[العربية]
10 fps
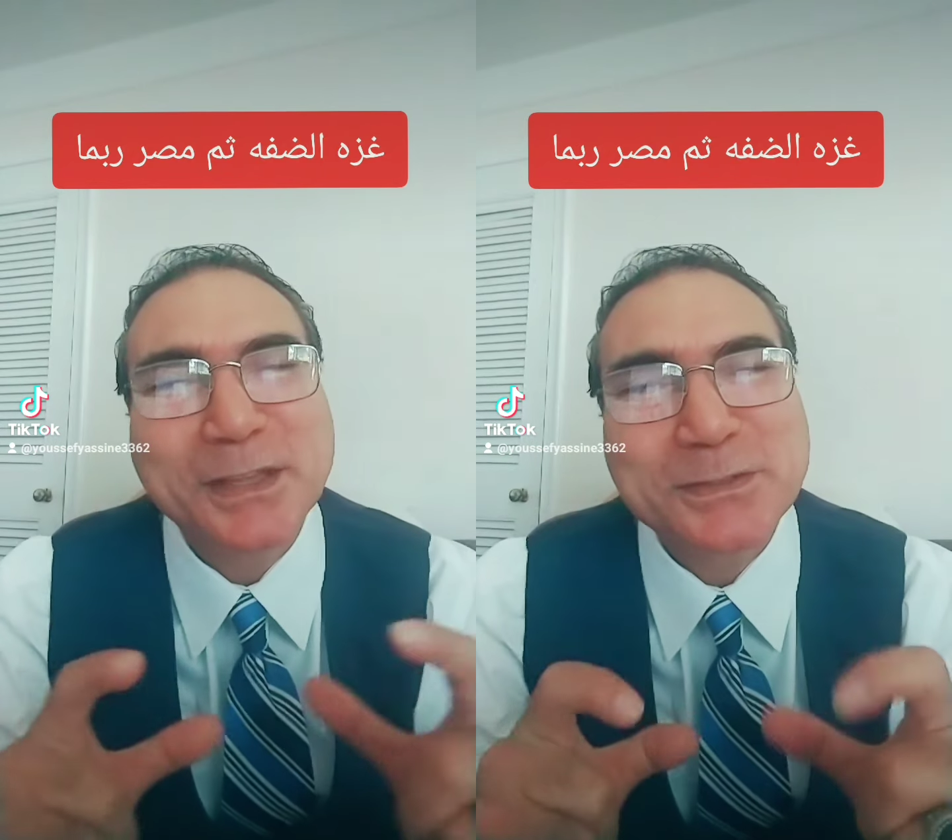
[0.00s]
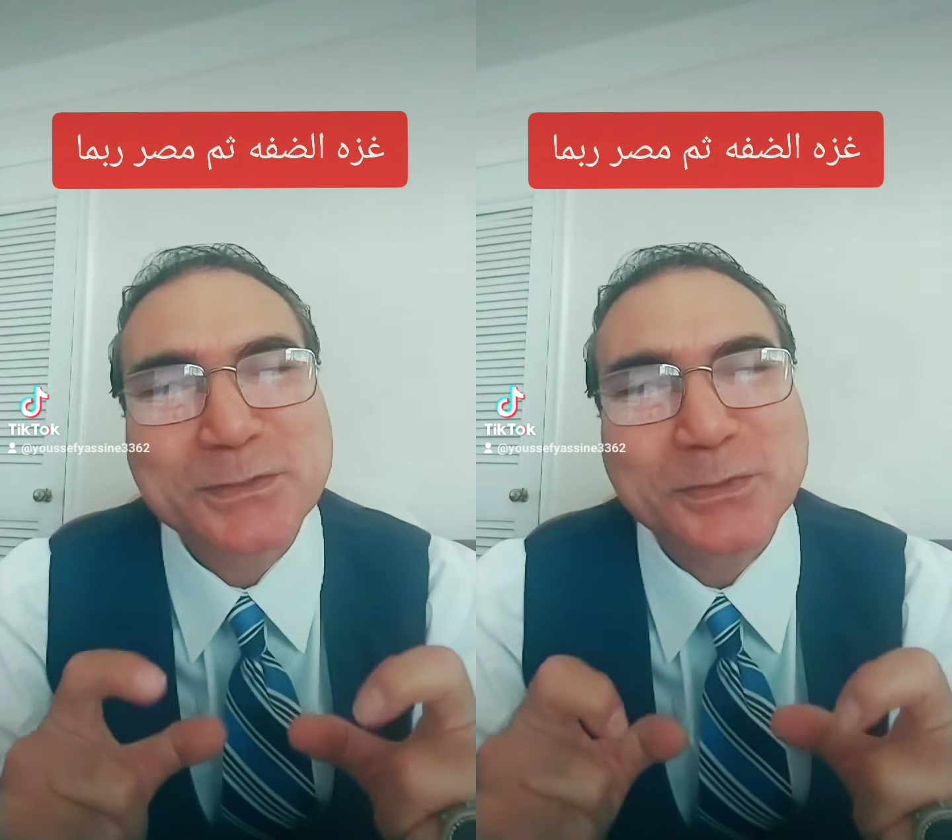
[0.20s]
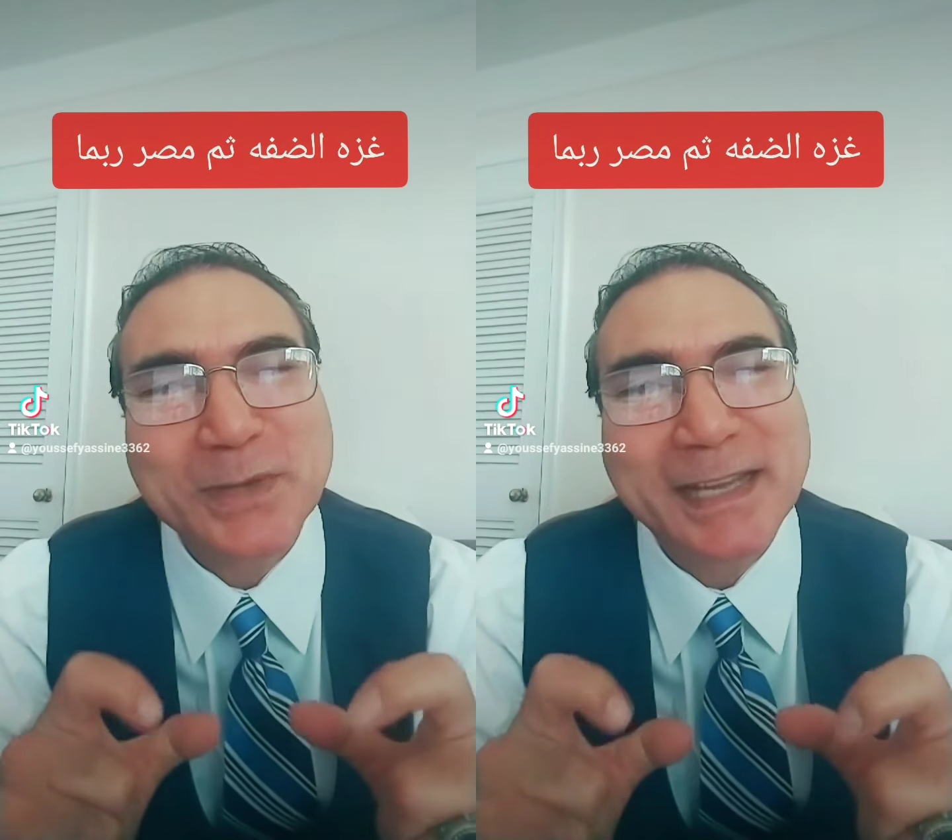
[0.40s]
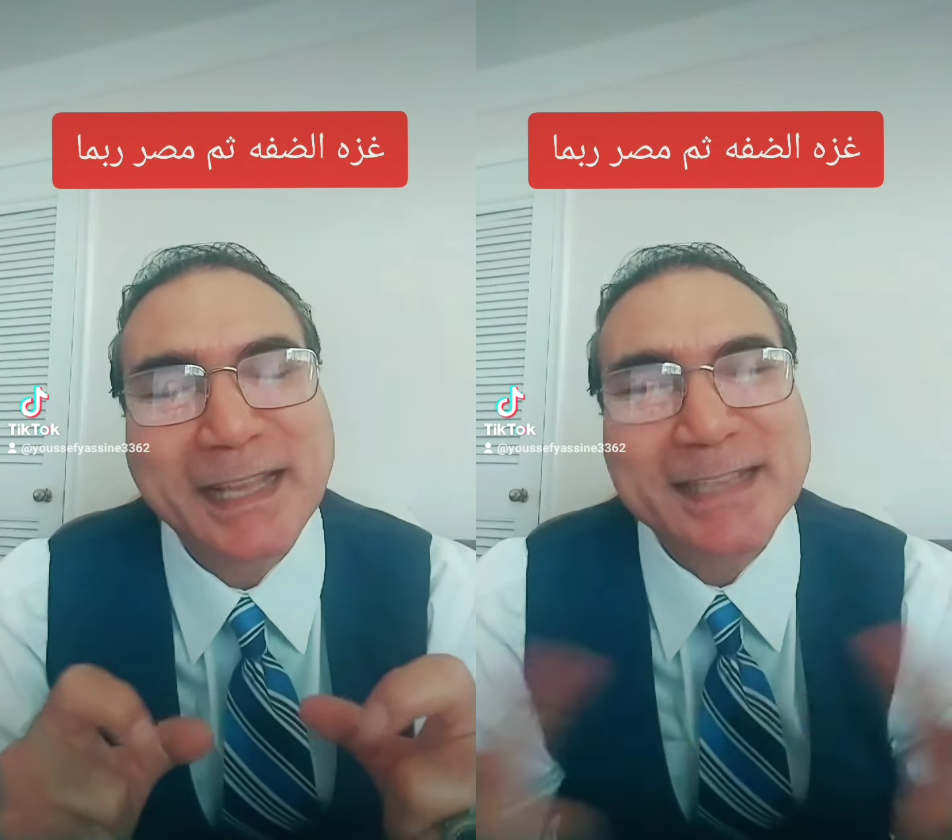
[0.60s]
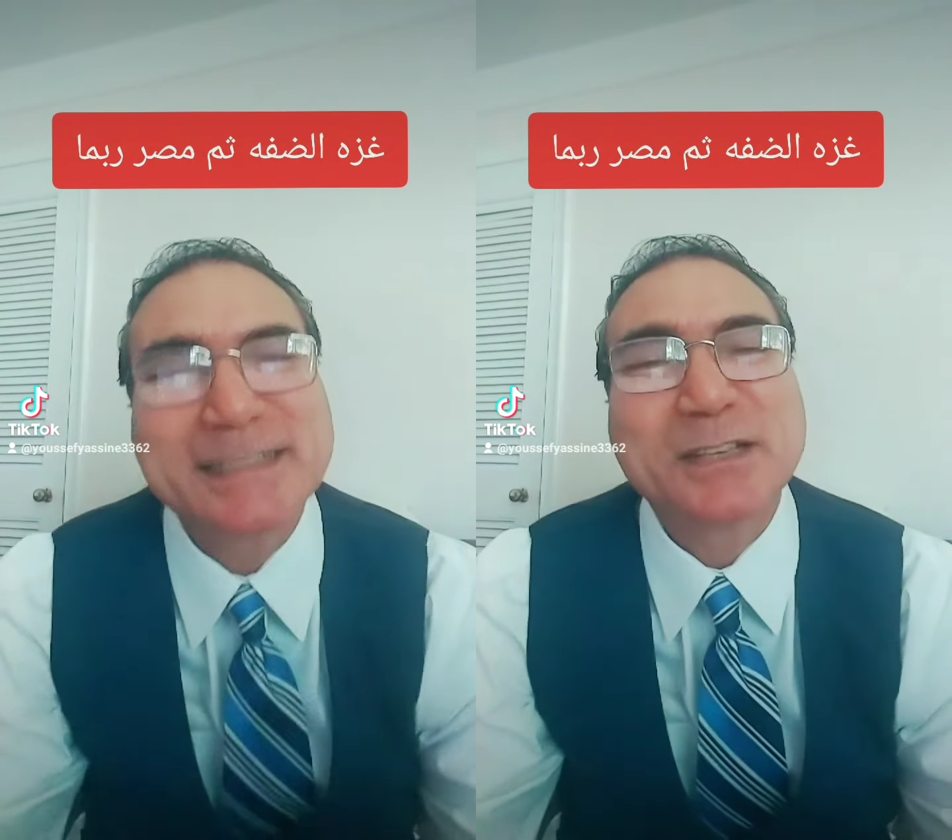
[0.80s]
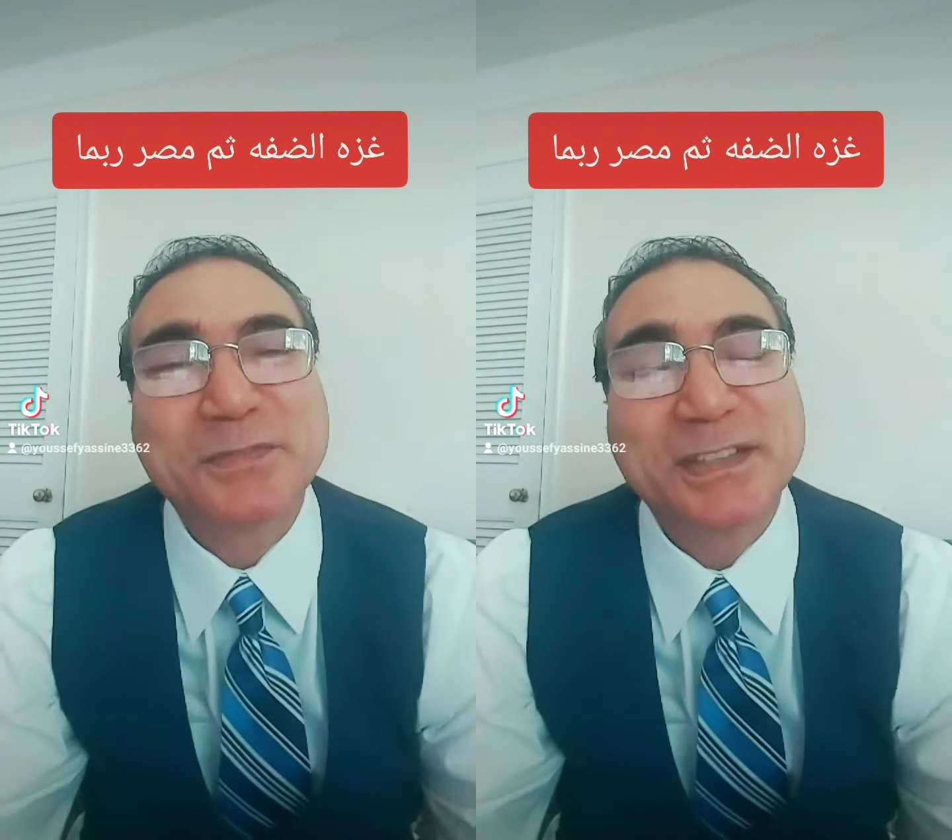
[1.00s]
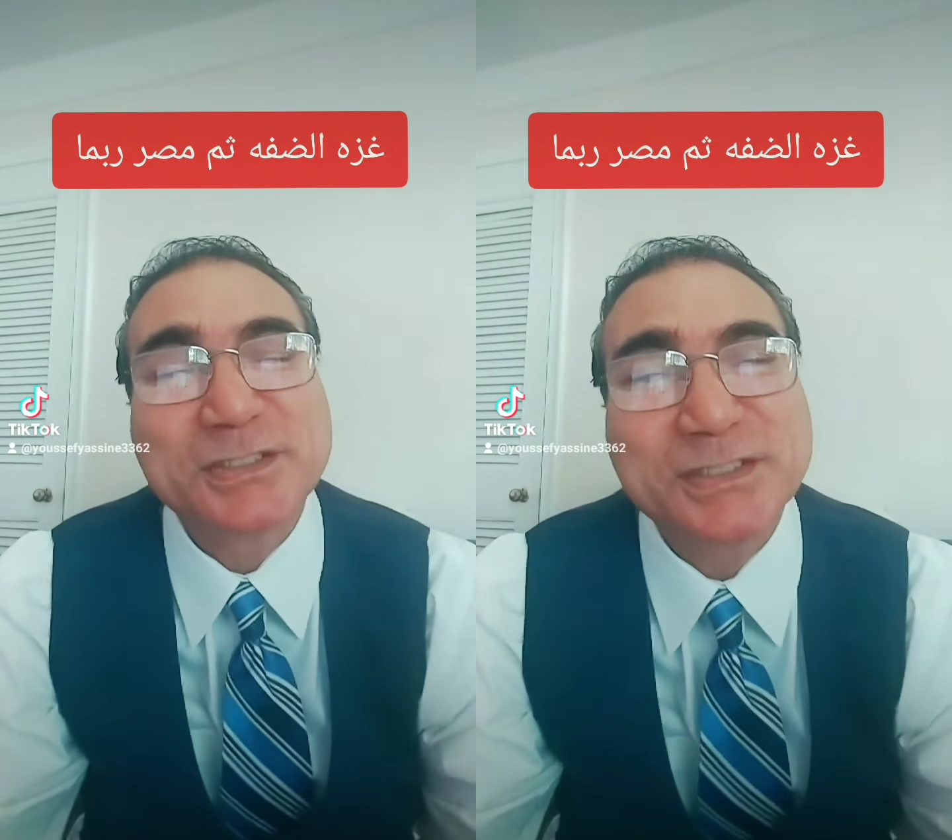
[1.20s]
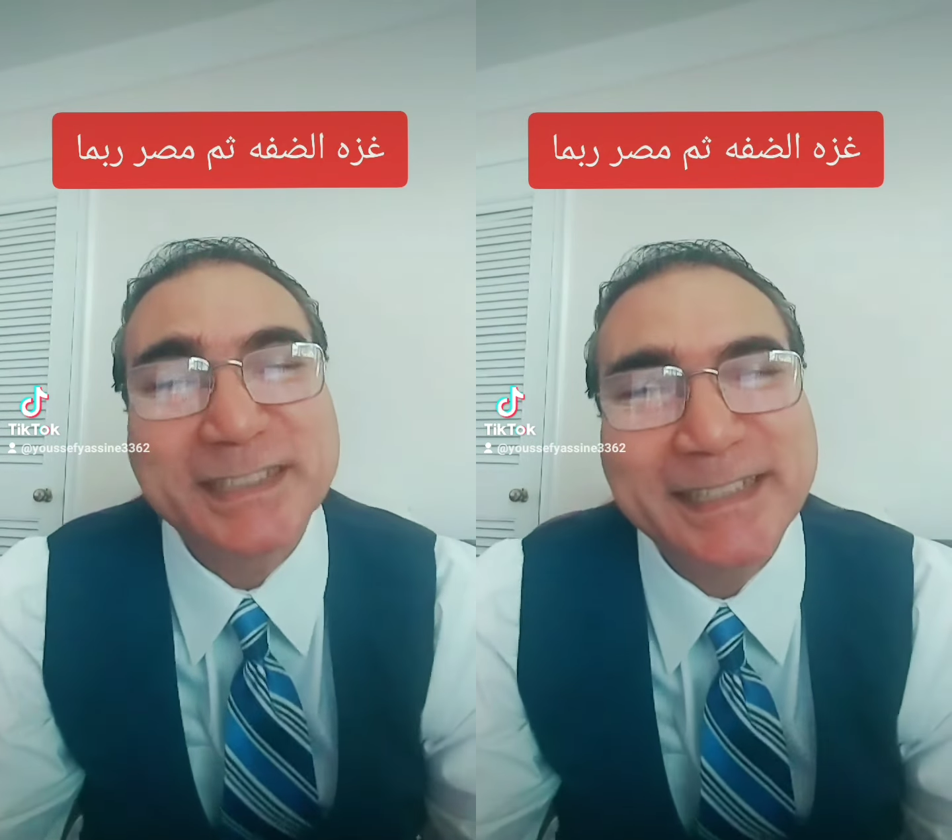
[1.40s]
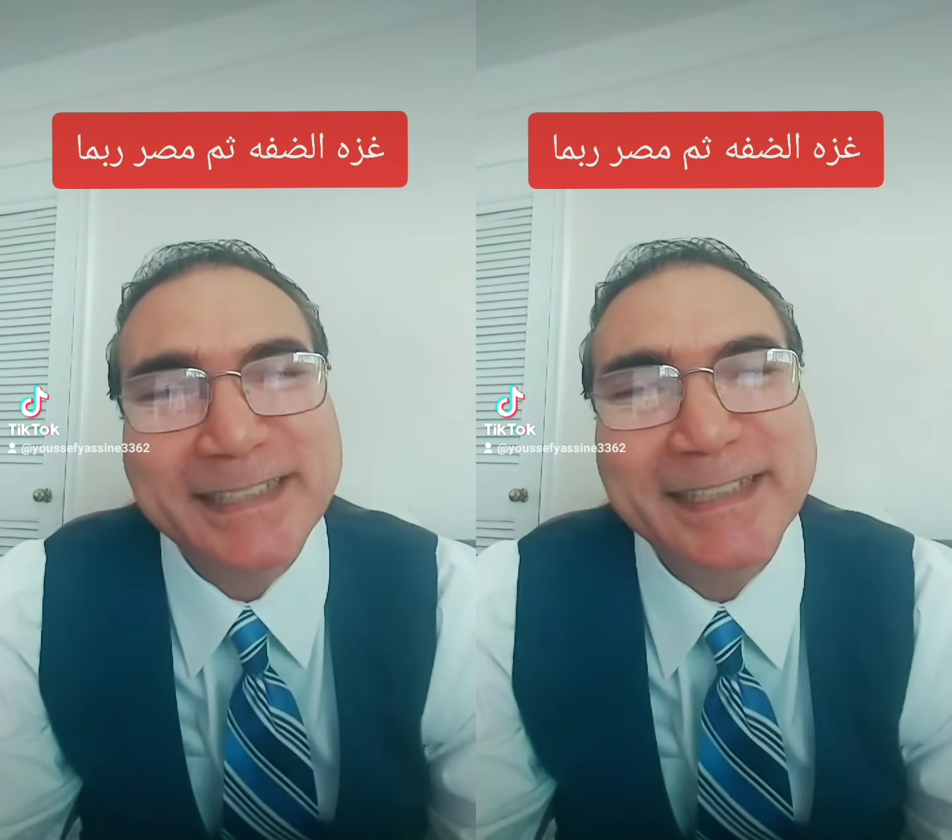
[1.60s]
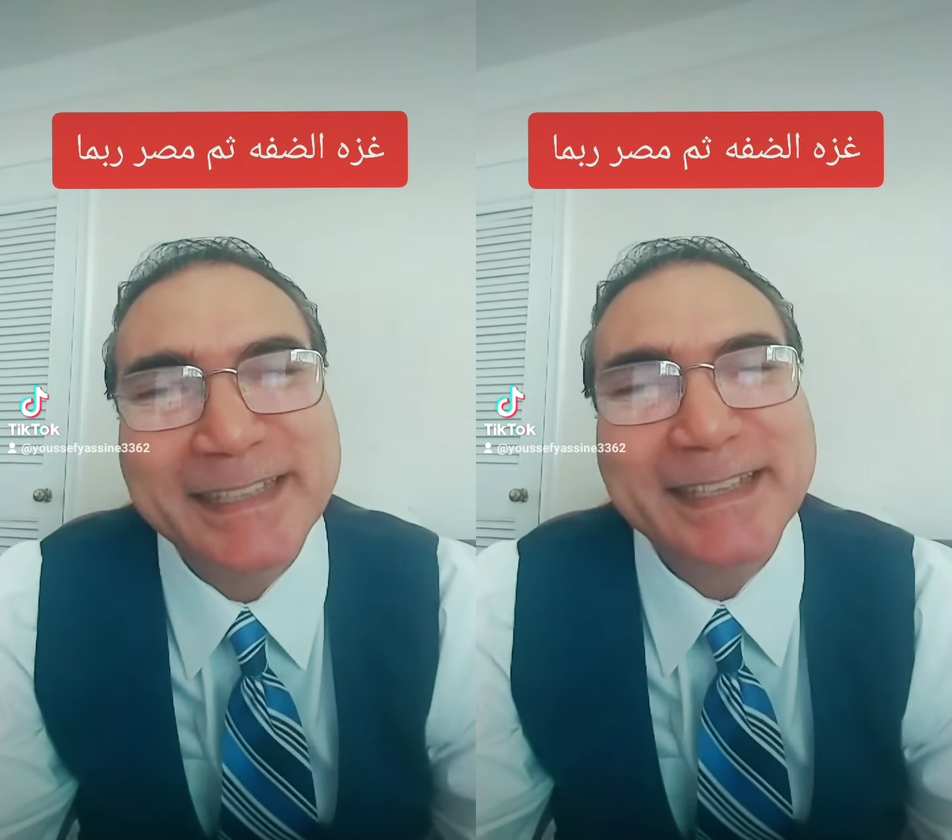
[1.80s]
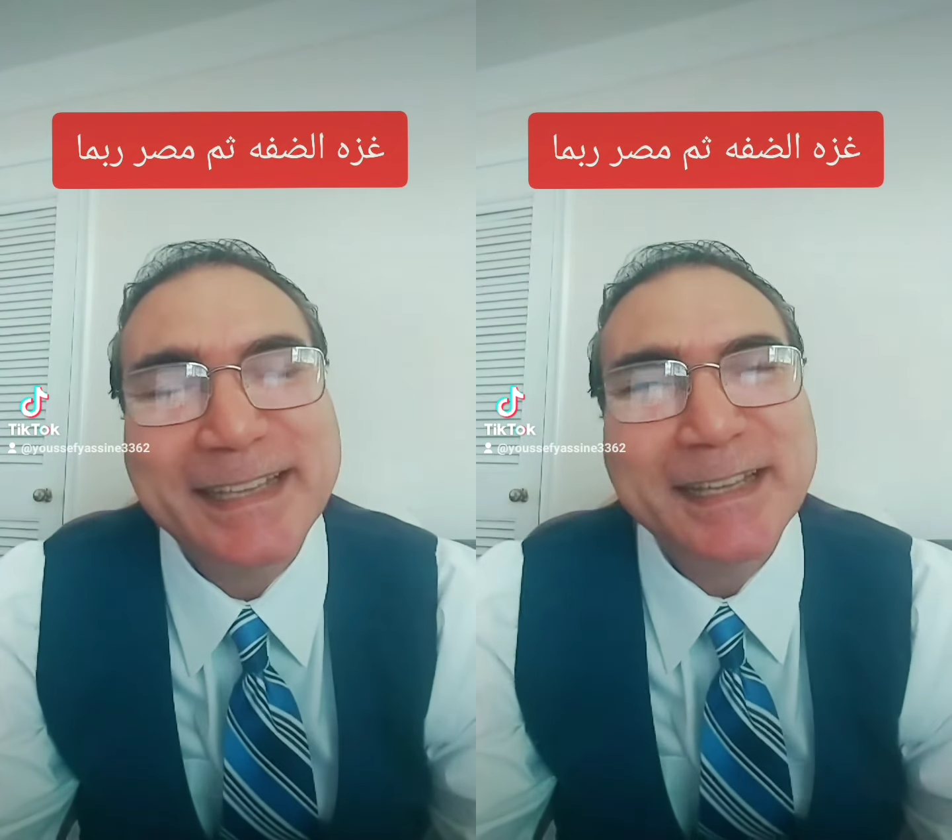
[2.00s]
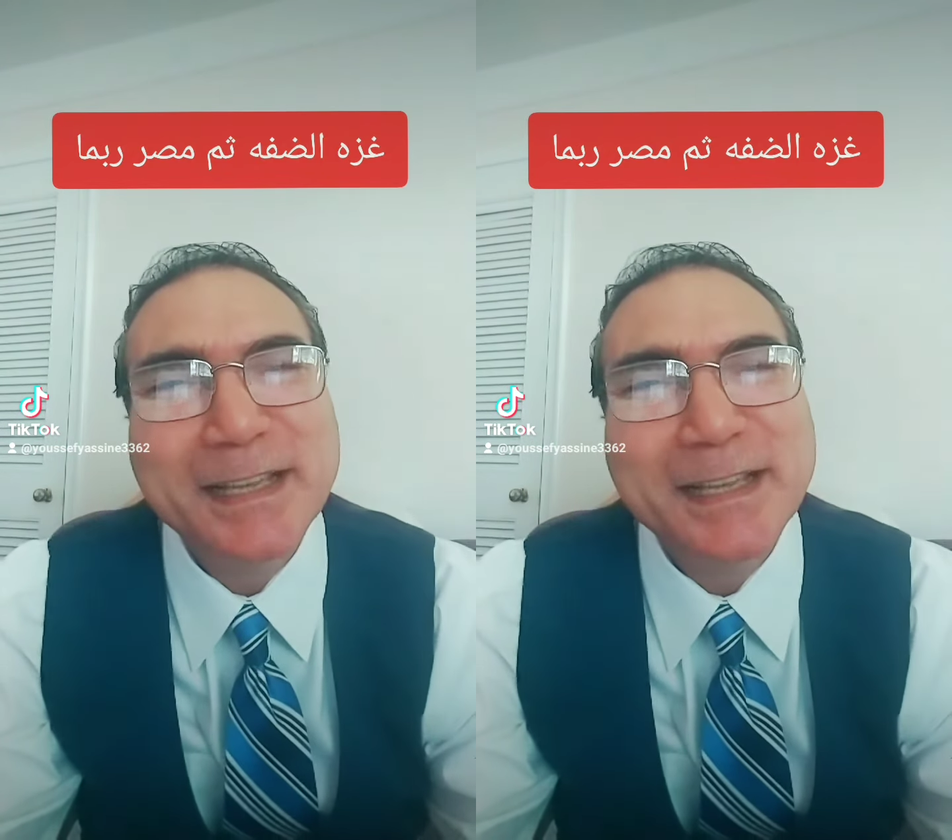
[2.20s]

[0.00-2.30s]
تنصروا أهل غزة الفلسطينيين